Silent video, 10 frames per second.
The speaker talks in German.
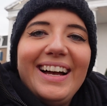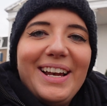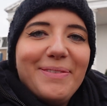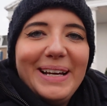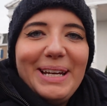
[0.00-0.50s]

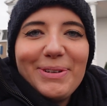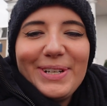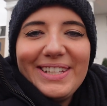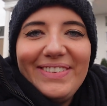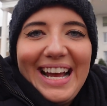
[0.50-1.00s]
Hallo meine Lieben und
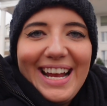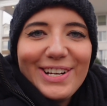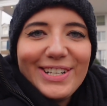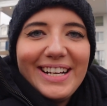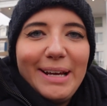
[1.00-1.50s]
schön, dass ihr wieder
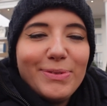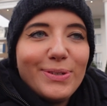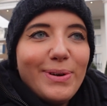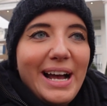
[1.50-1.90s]
eingeschaltet habt zu